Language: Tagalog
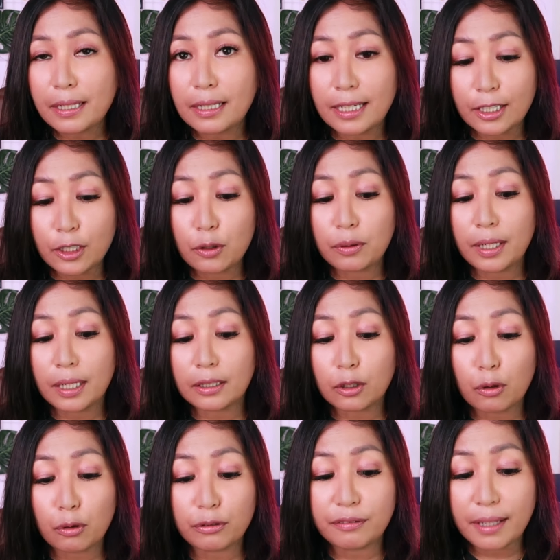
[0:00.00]
i-click yung get
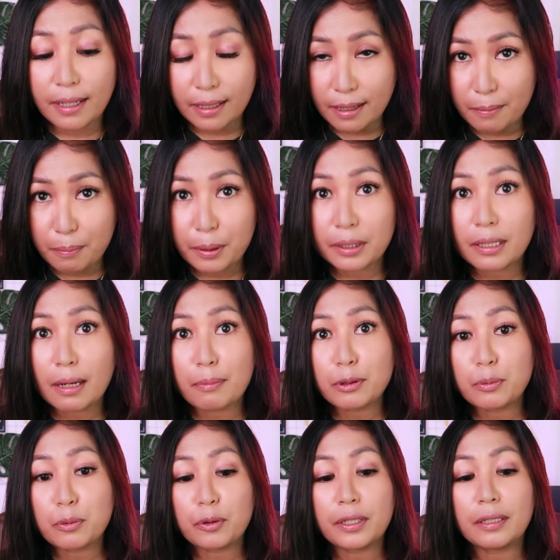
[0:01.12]
code na yan.
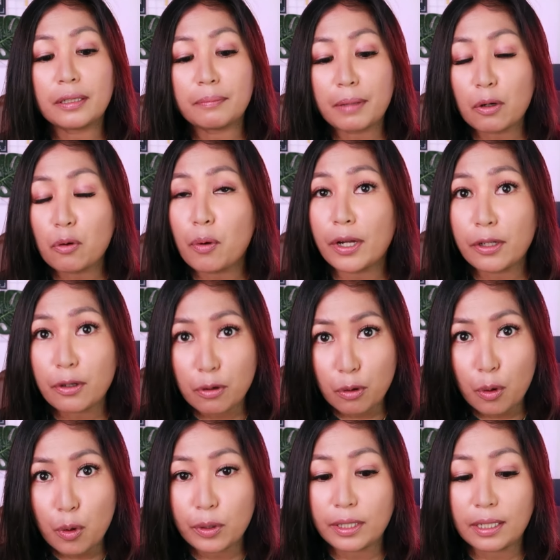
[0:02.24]
Pagkatapos mo makuha yung
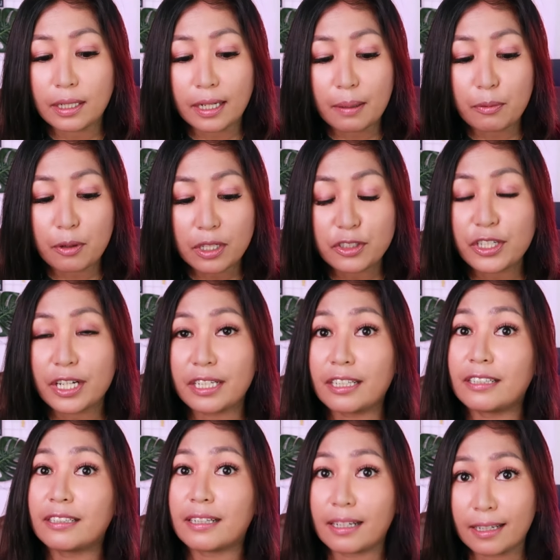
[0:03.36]
code, ilagay mo lang dyan
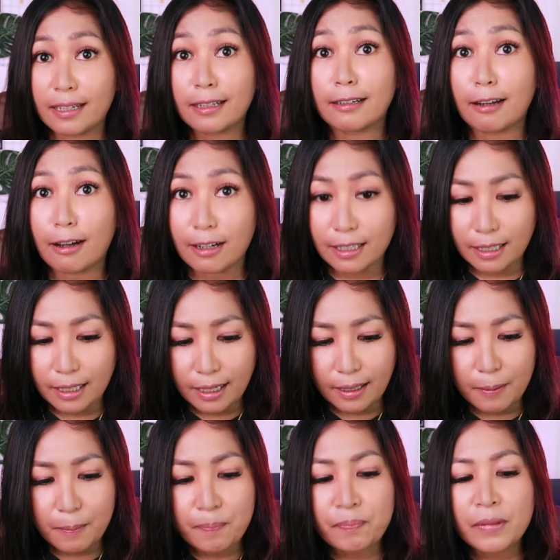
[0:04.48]
and click
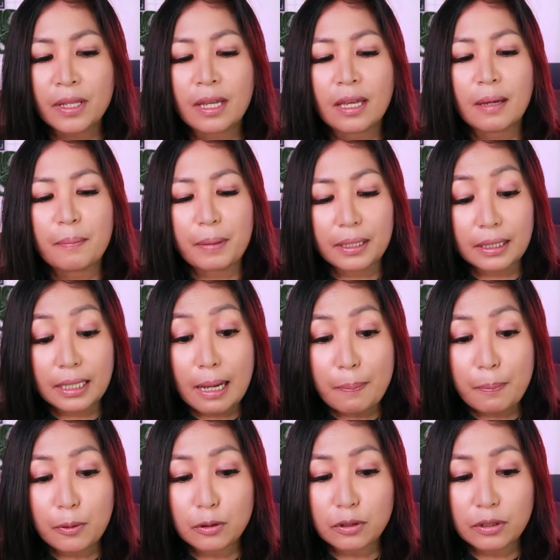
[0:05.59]
login.
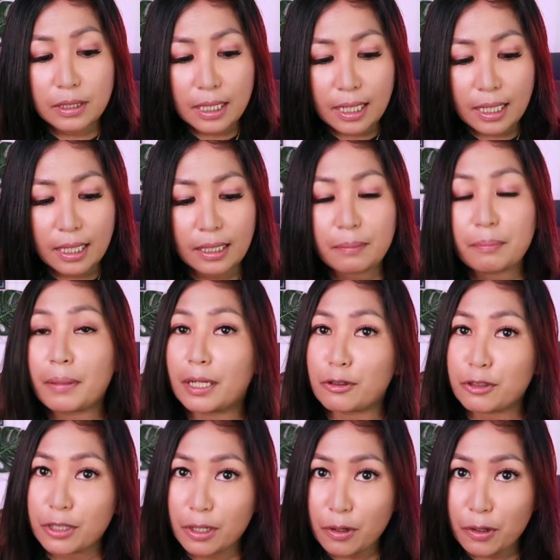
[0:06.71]
Pagkatapos niyan,
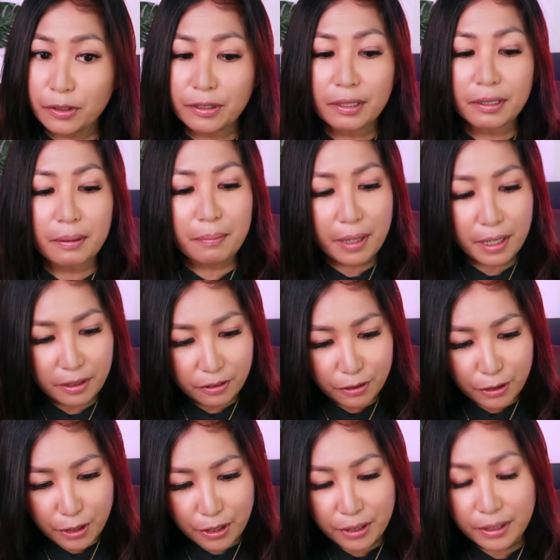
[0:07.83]
meron siyang konting
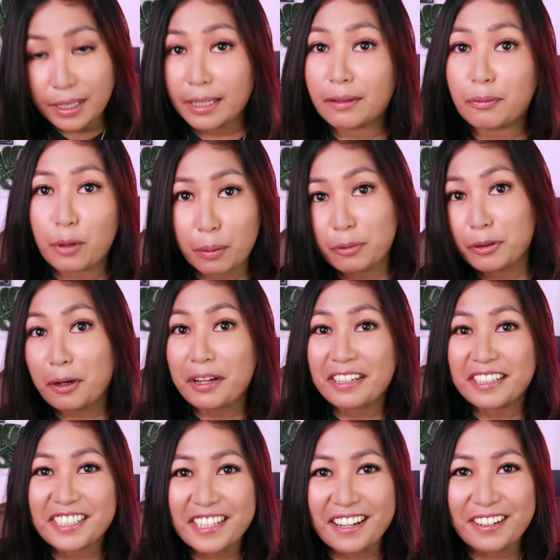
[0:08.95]
reminder na huwag mo daw
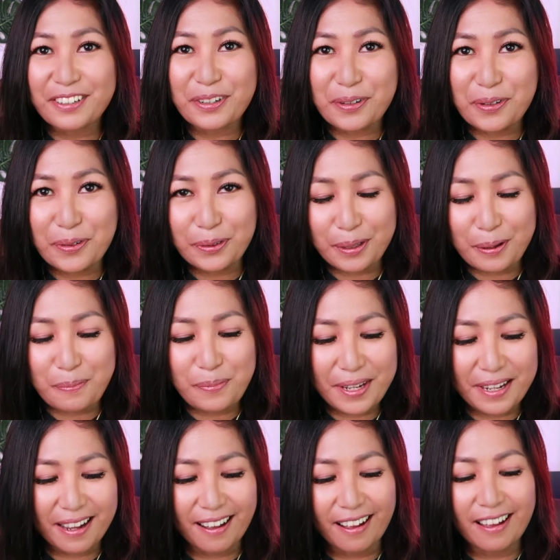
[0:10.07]
i-share yung
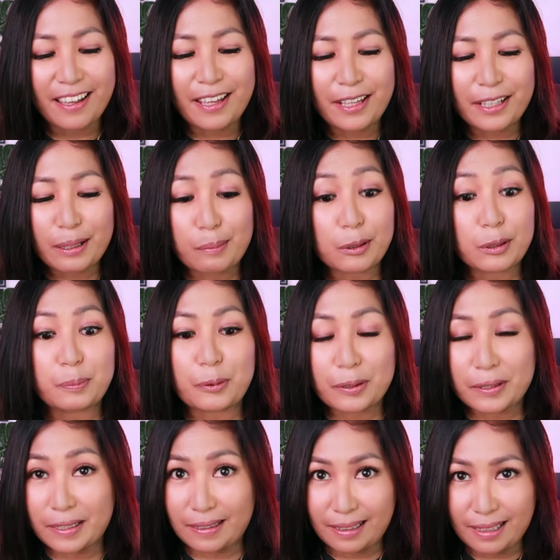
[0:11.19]
OTP ha. Tapos
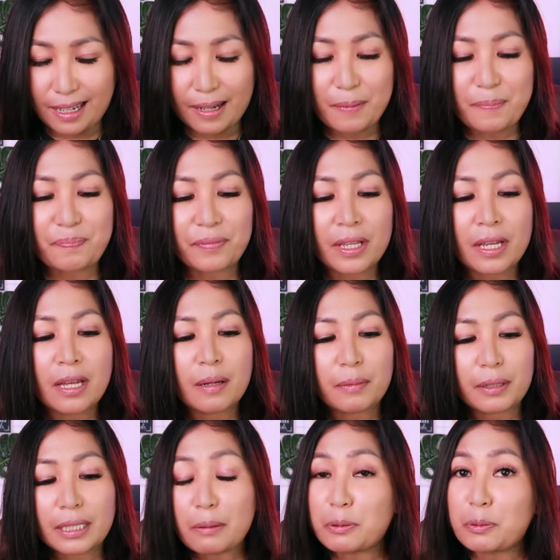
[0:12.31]
proceed na.
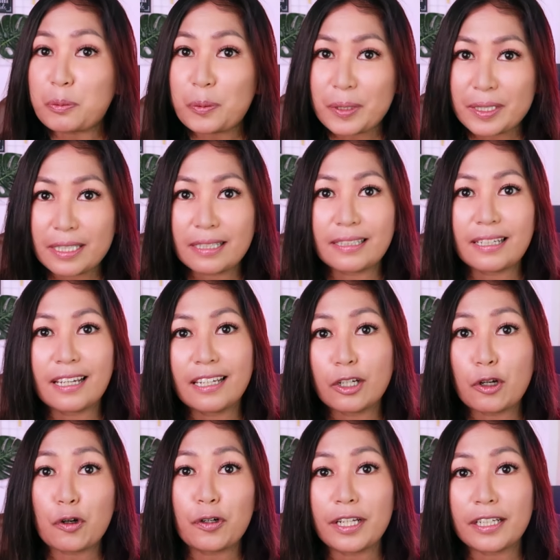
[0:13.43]
Pagkatapos mong proceed, kaya
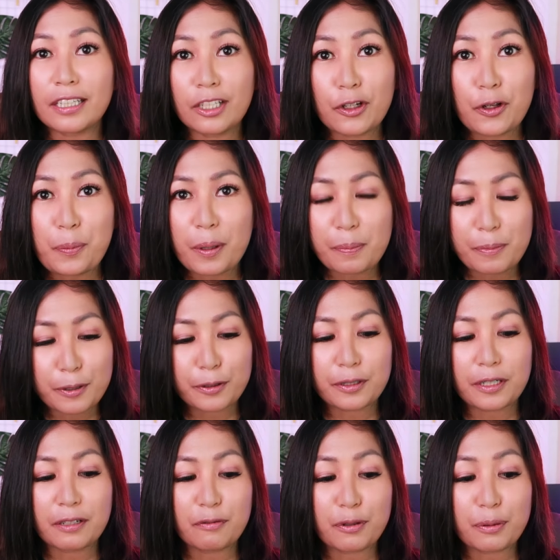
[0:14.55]
i-collect nyo yung more
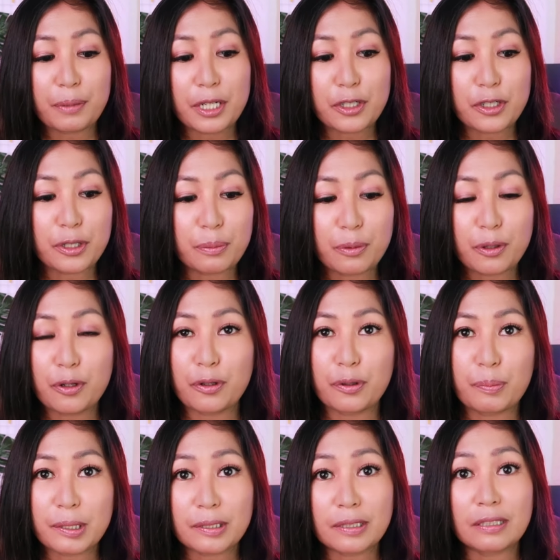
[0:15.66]
personal information mo.
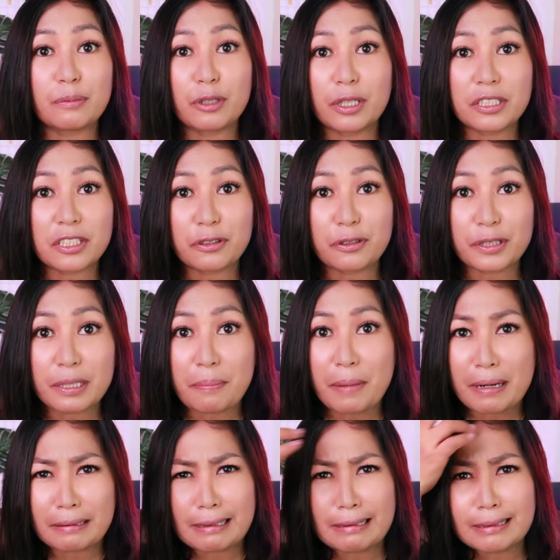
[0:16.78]
Magsisimula siya doon sa
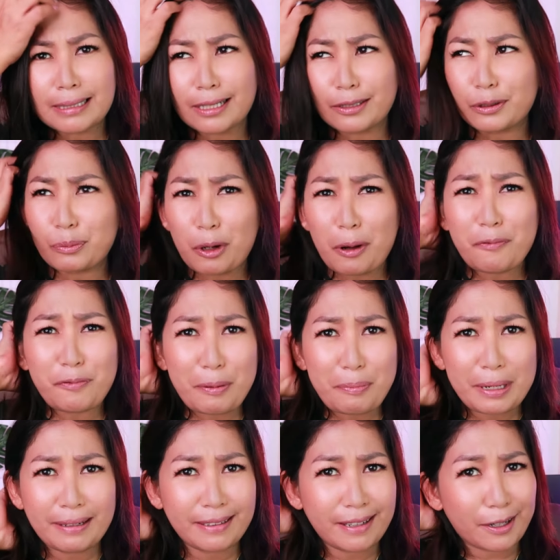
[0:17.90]
marital status. Mukhang
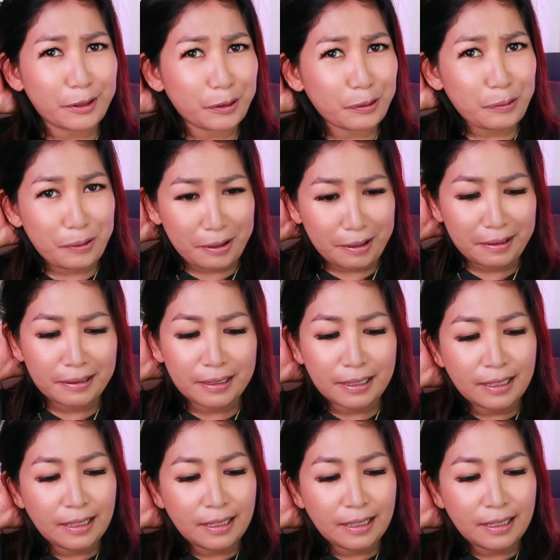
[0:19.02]
familiar to ah.